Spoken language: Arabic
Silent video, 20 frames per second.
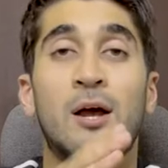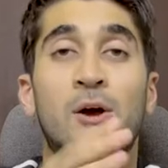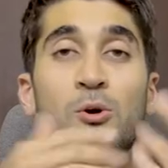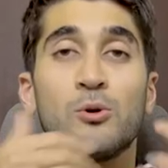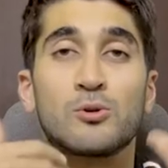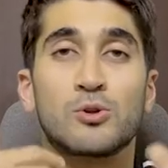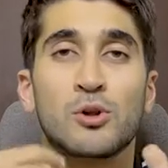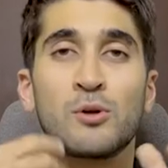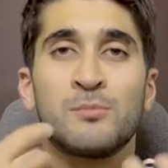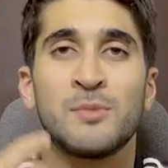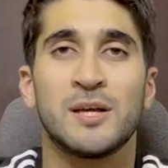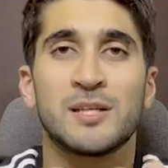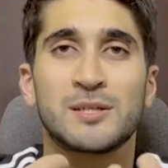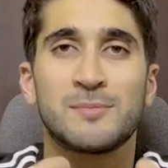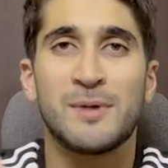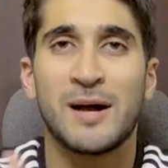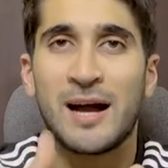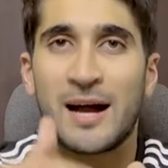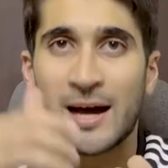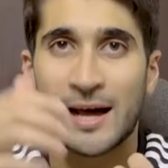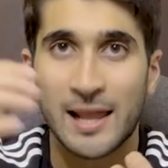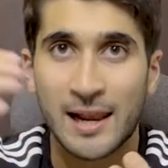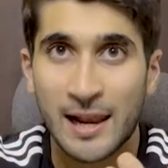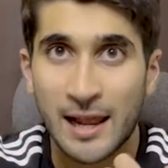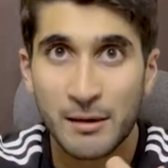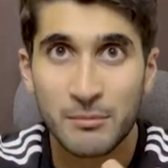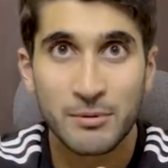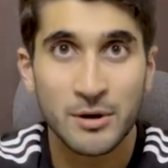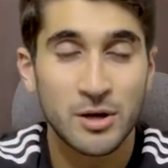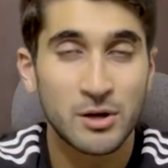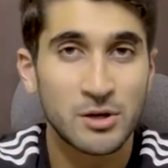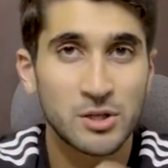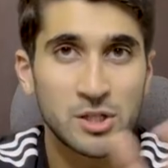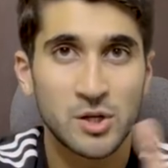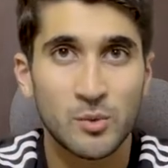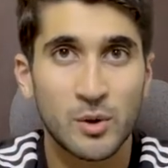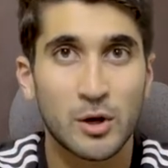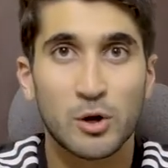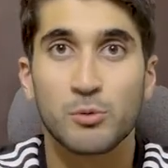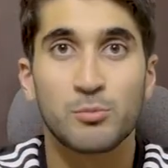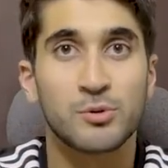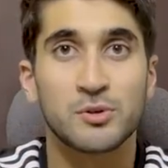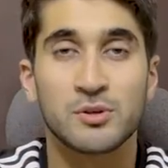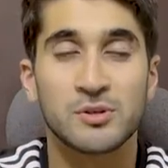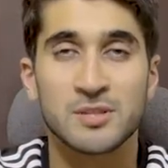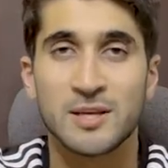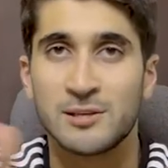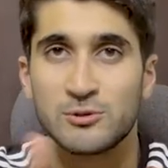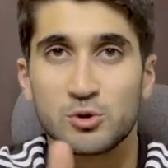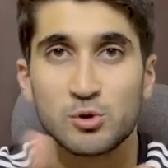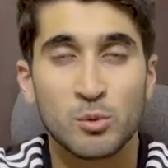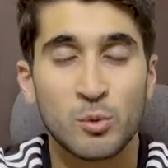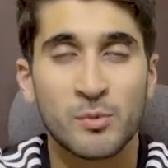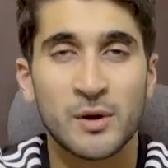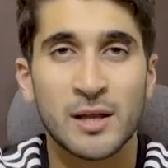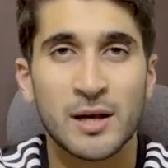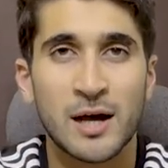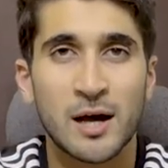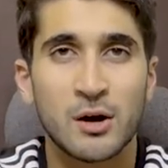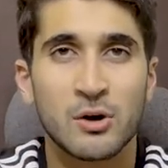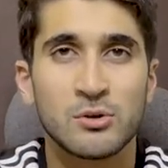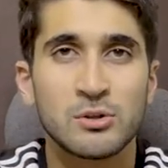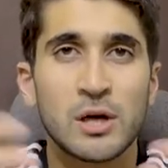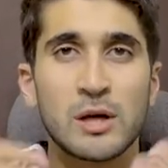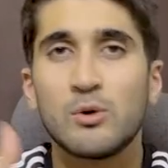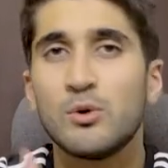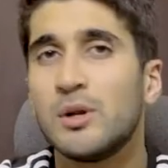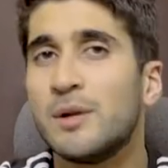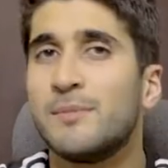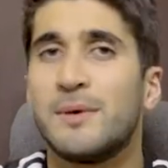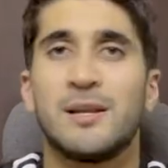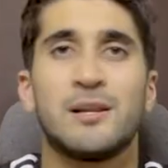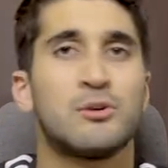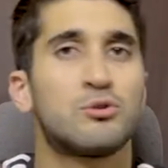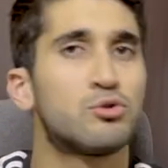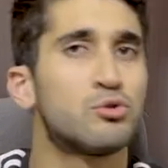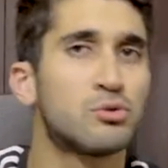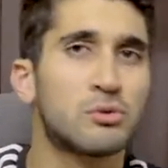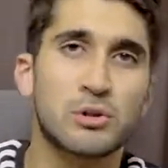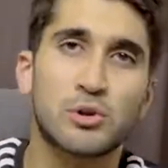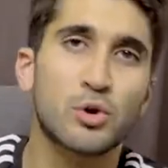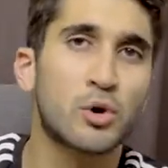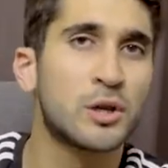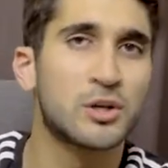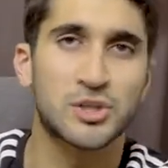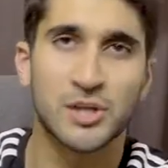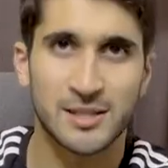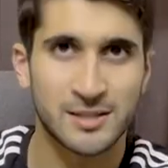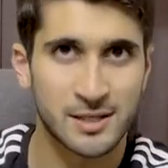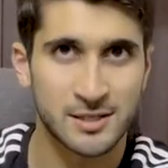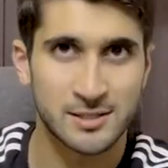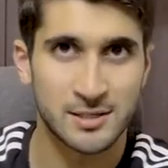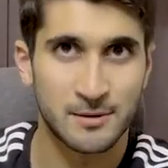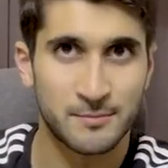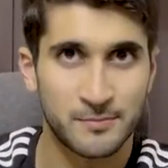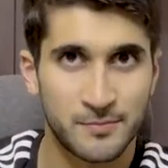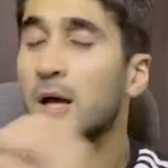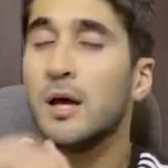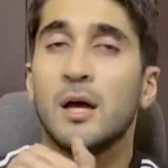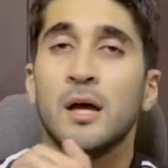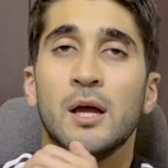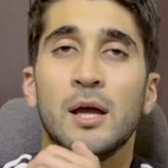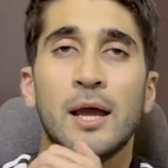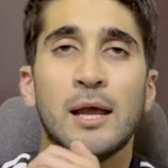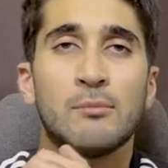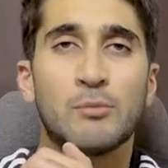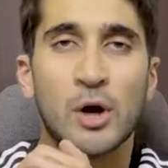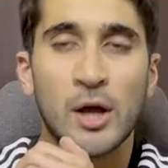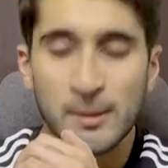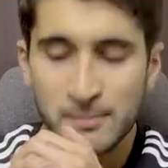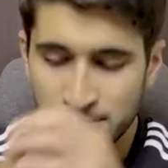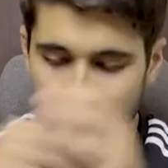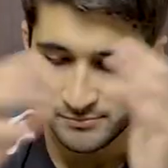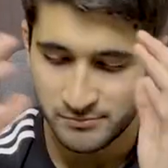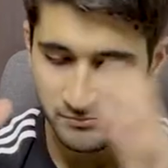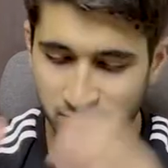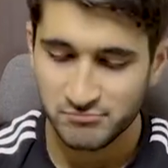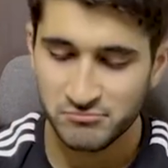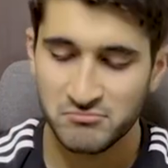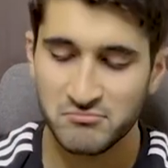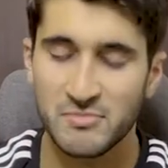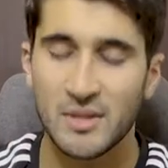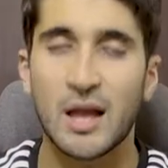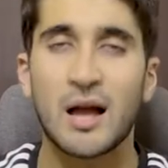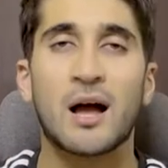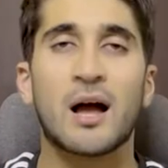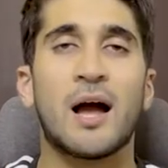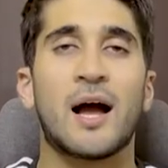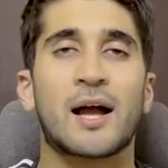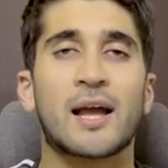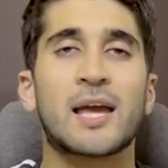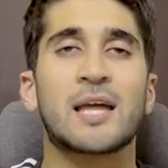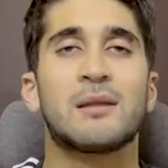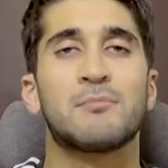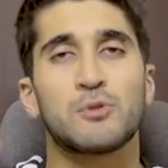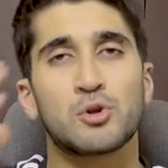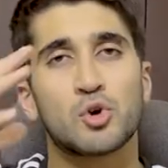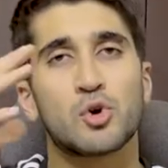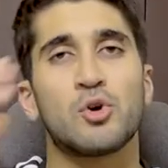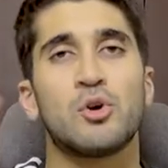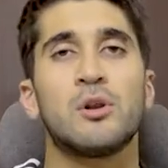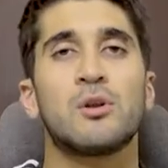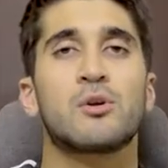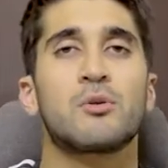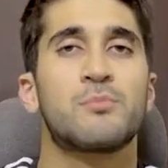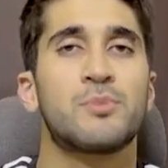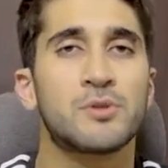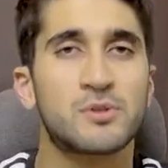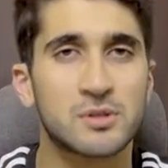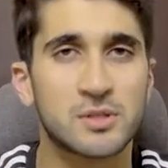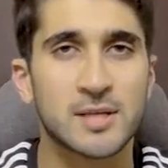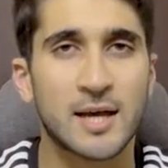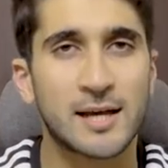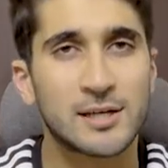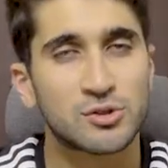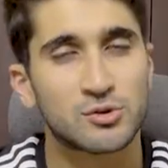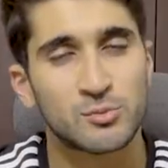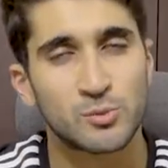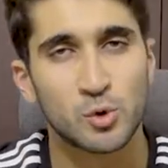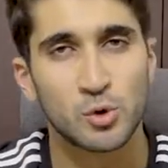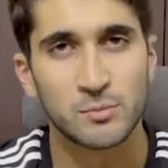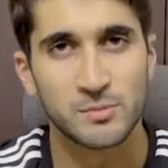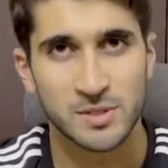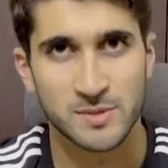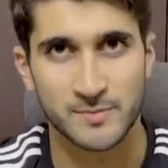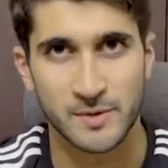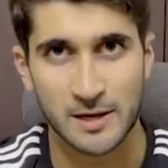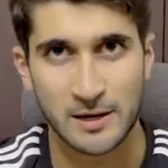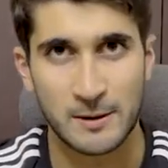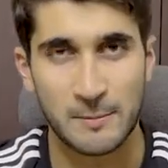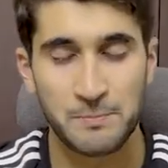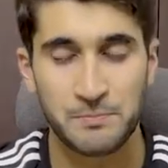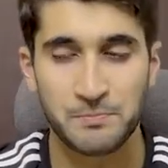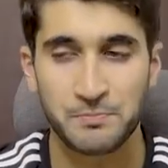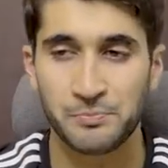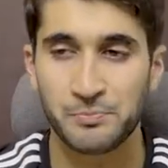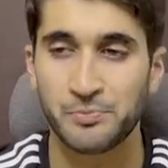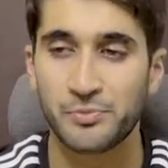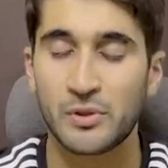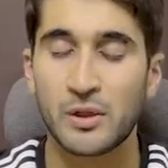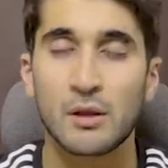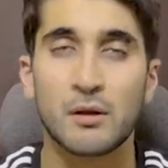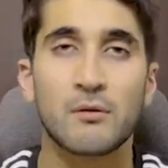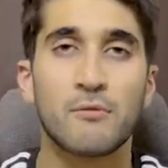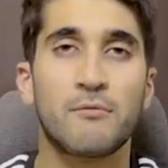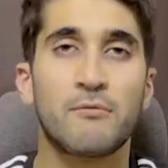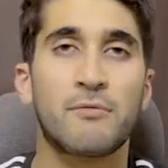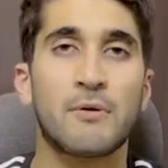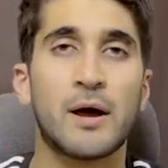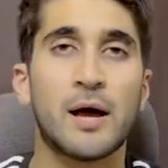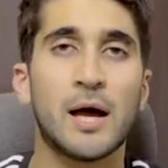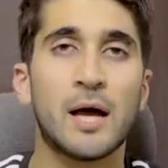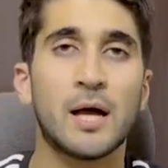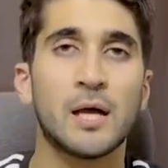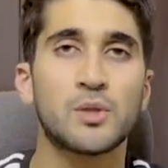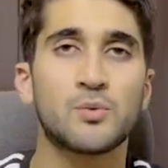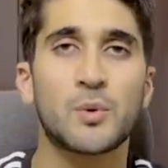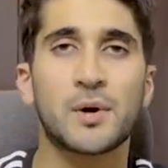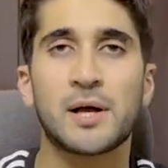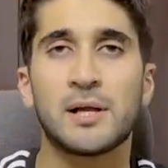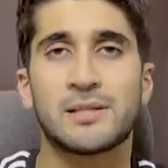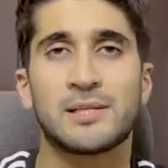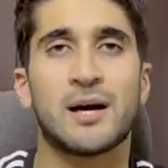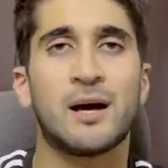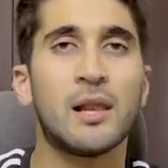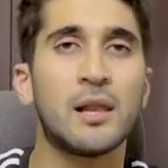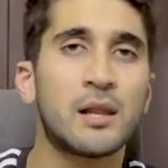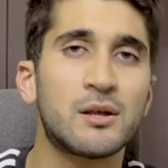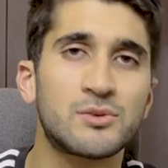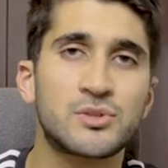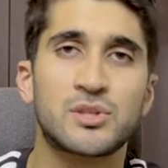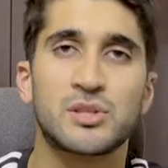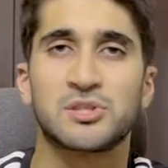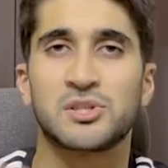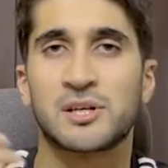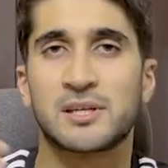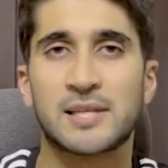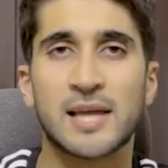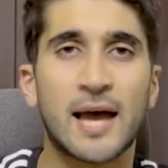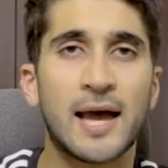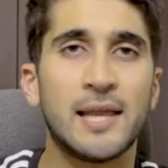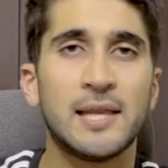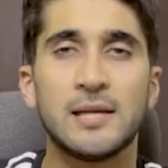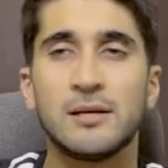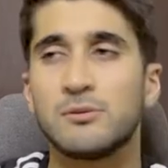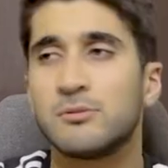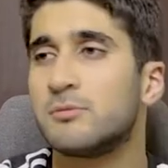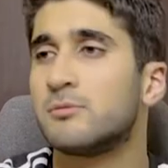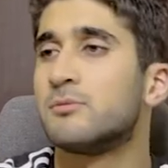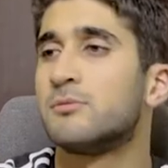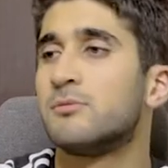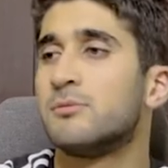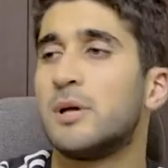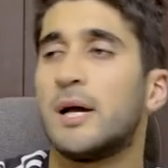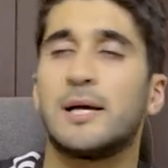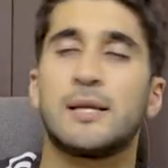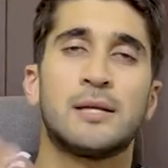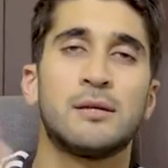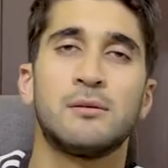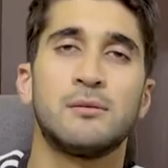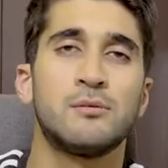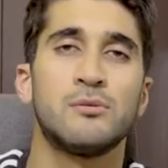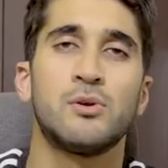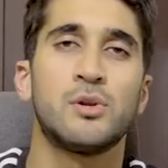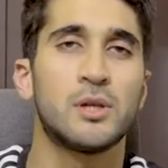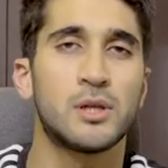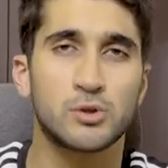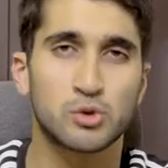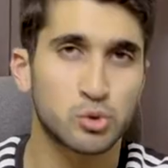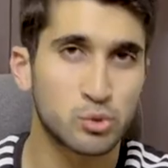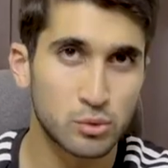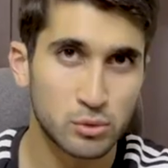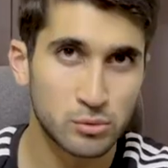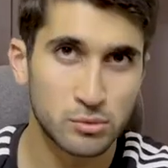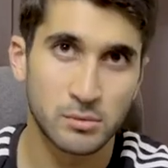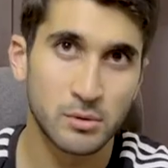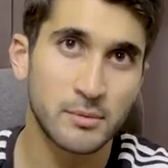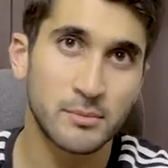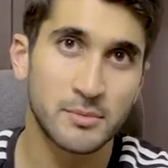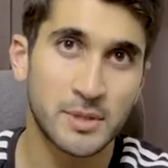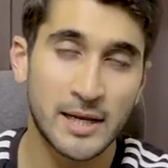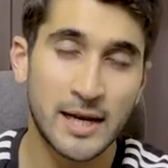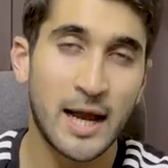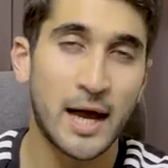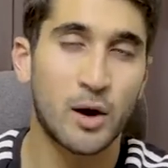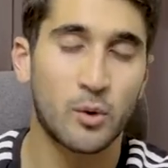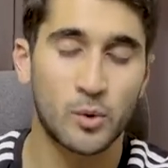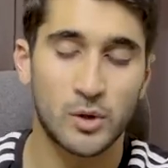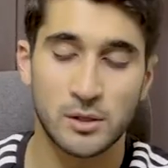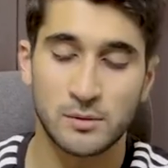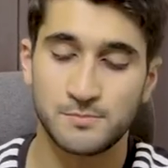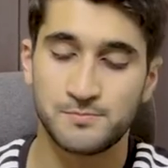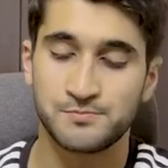قلت لهم يا جماعه لا بيولوجي ولا كمبيوتر ساينس شو ممكن اخذ قالوا لي معناته تدخلش هندسه المهم حكينا بندخل كمبيوتر ساينس وبنقول بسم الله فتوكلت على الله واستشرت اهلي ويعني قلنا شو بدنا نحاول